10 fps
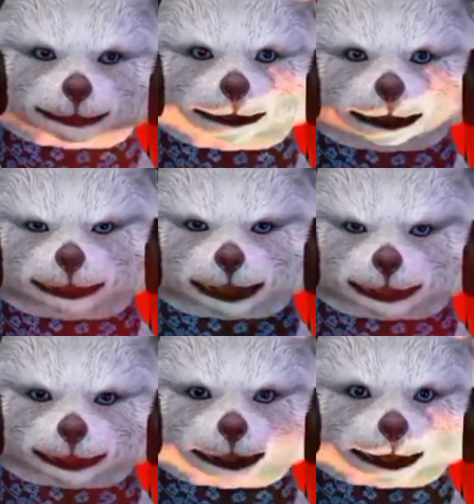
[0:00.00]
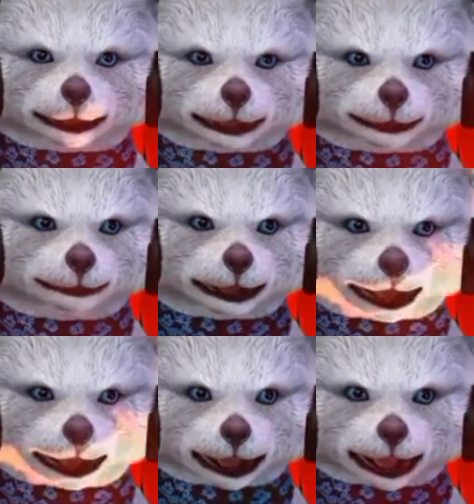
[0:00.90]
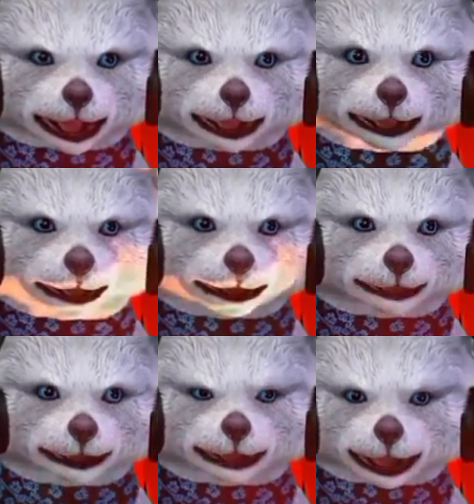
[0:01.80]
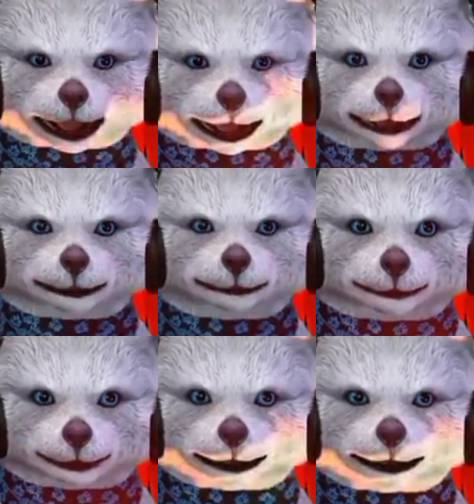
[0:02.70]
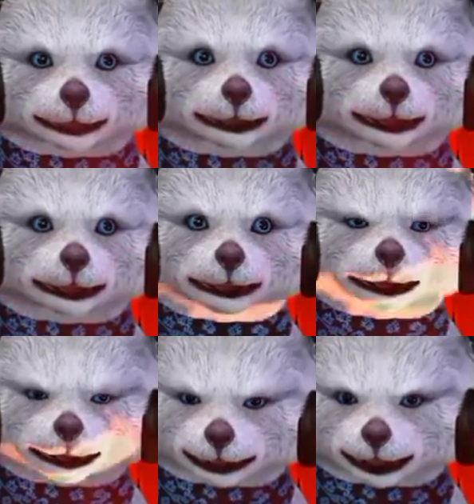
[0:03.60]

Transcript: truk ya, truk tanker. Kita akan membawa